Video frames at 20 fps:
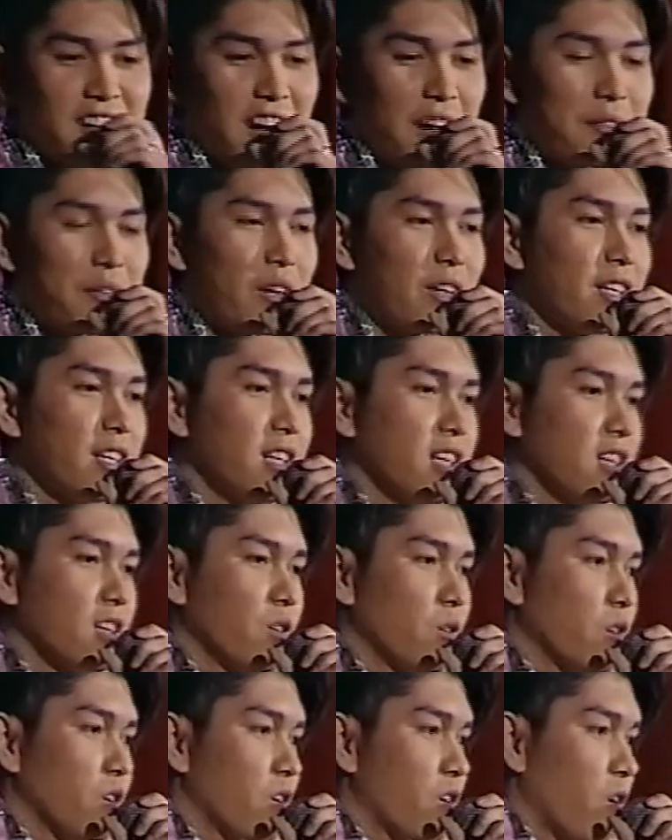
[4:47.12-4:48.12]
ครับที่
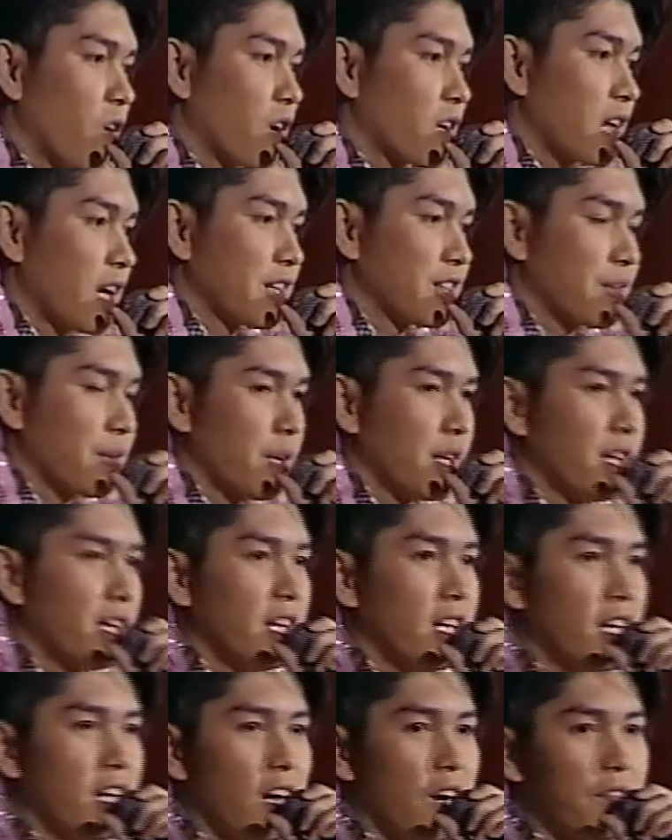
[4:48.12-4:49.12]
นงสวัส
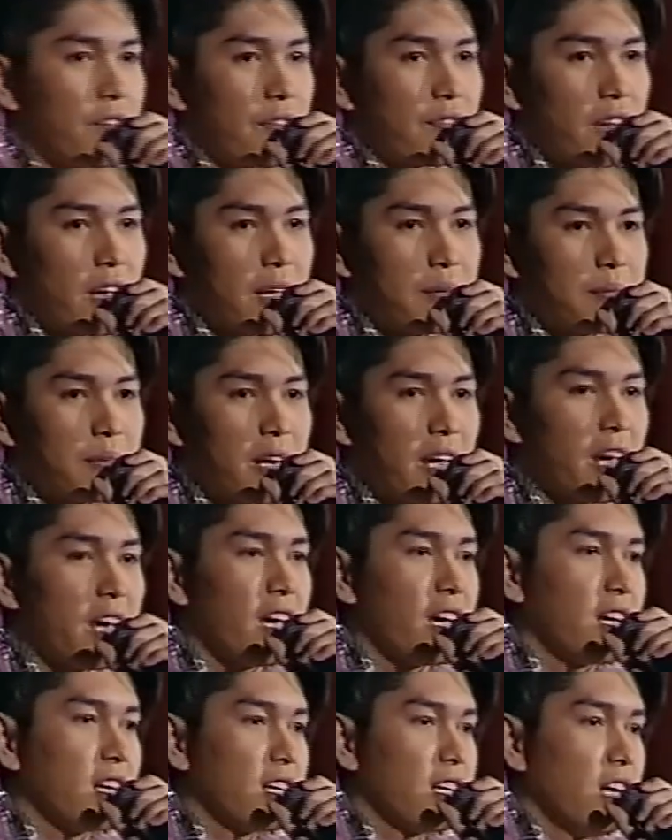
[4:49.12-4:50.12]
ดีนะครับแฟนเพล
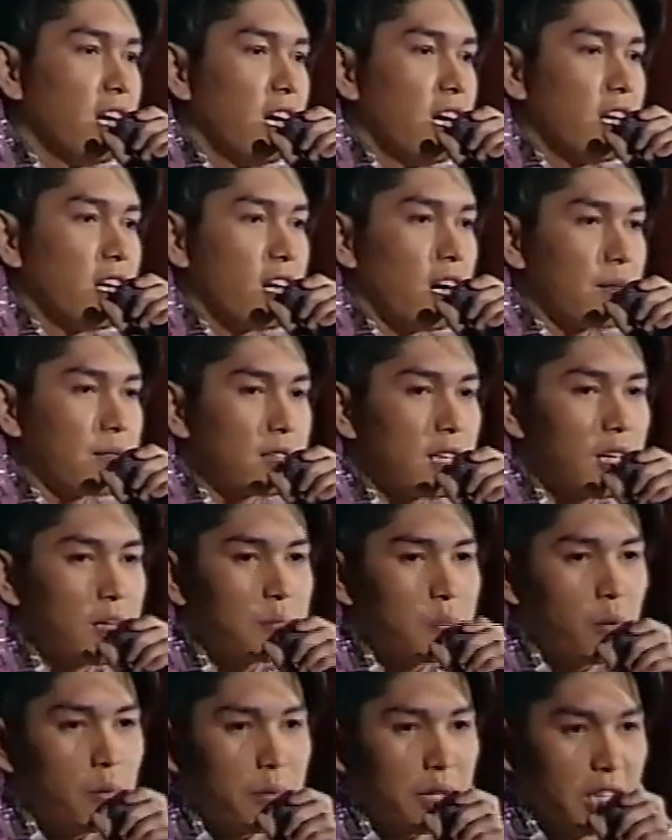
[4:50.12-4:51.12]
งนะครับท่า
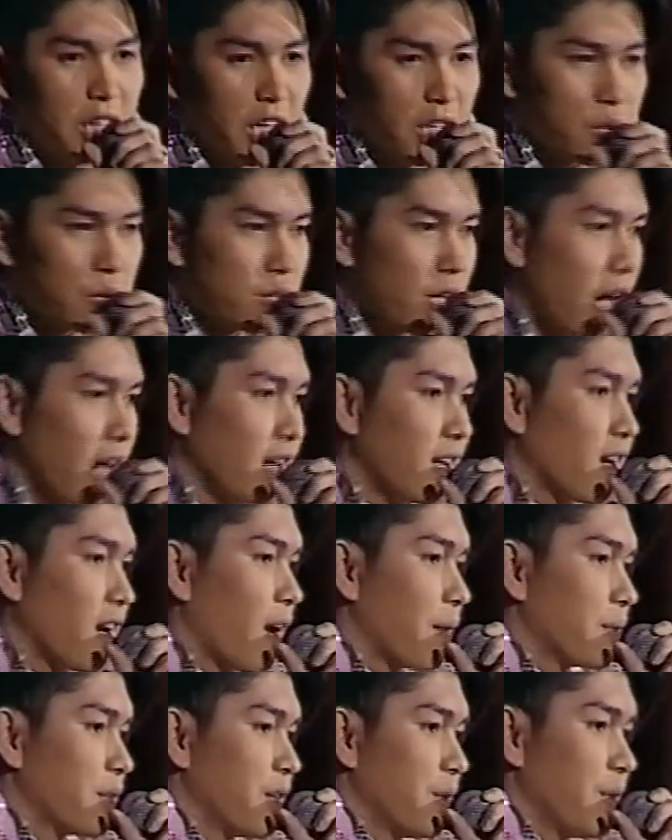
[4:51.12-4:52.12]
นผู้มีเกียรติทุกท่าน
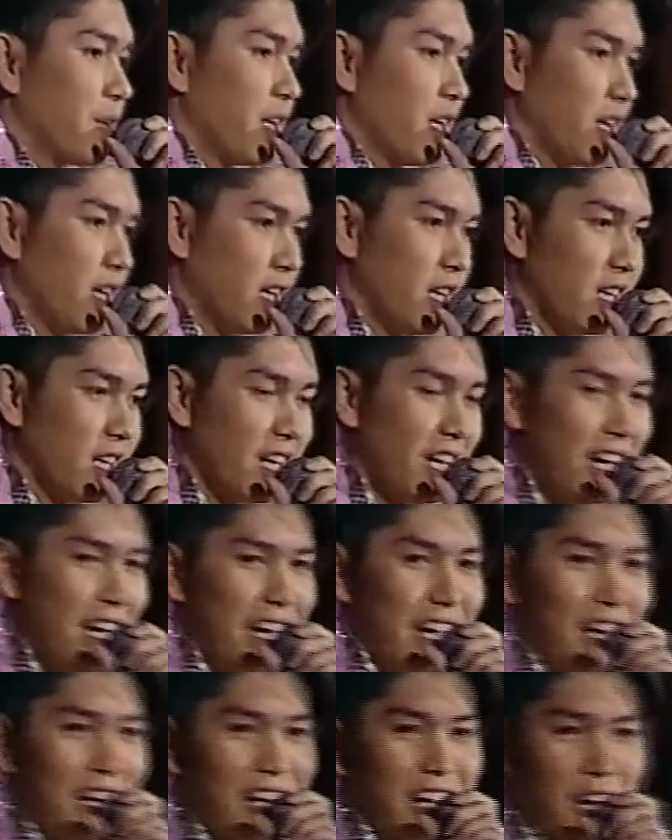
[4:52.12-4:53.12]
นะครับ ที่วันนี้
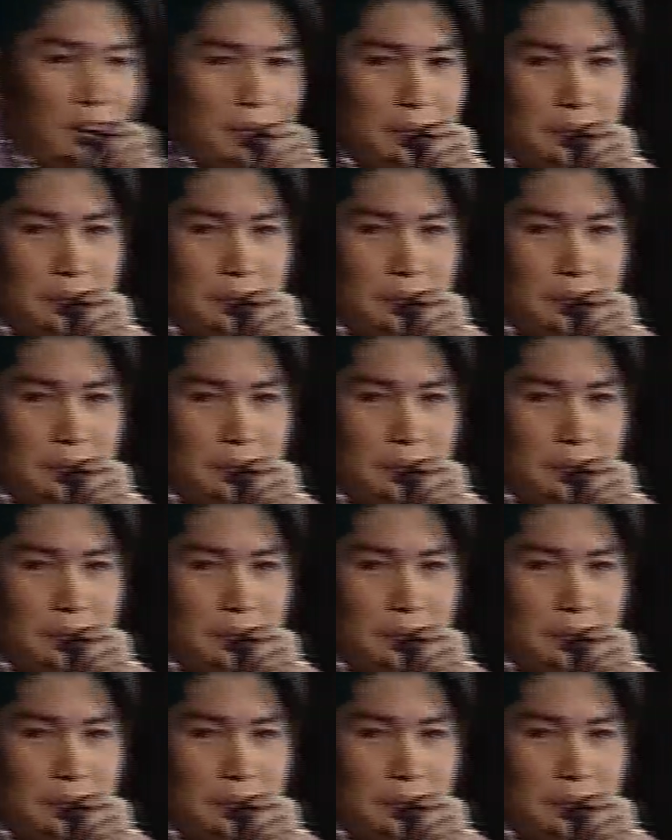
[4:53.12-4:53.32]
นะค